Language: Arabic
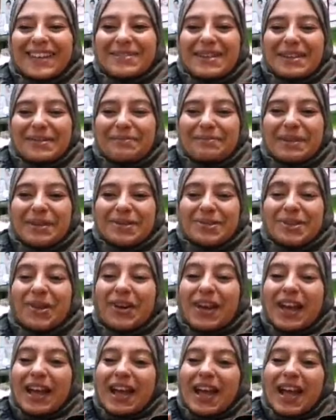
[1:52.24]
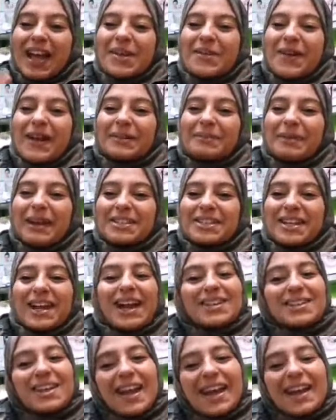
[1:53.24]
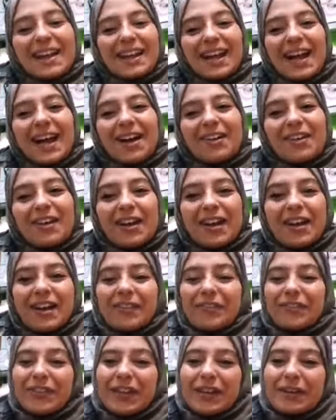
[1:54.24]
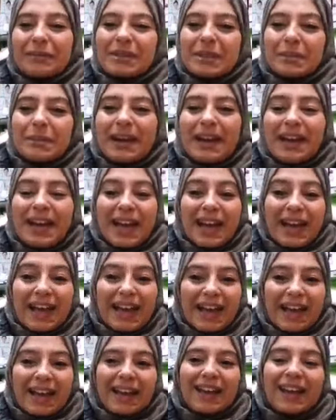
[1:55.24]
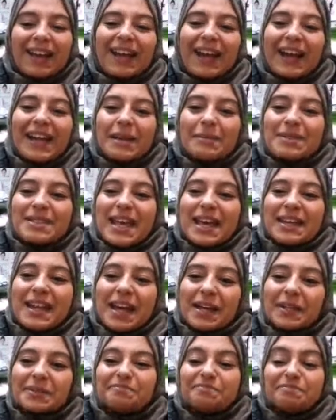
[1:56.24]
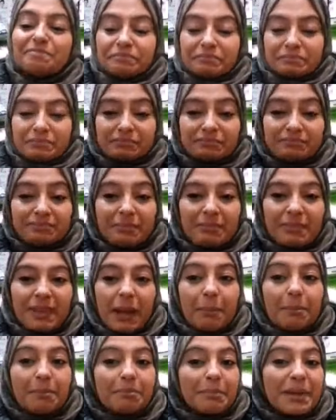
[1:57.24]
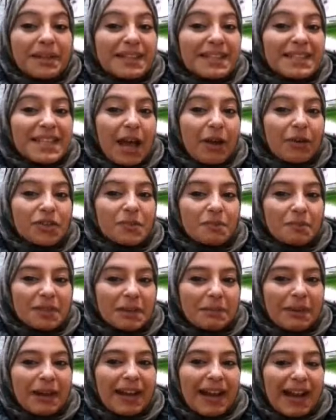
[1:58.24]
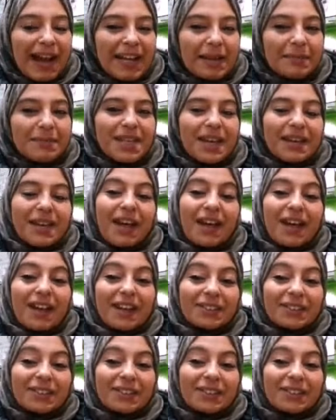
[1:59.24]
اللي حبيتو اي واحد بغى شي حاجه يلقاها في مطبخ آه، علم سناء ما تنساوش مطبخ علم سناء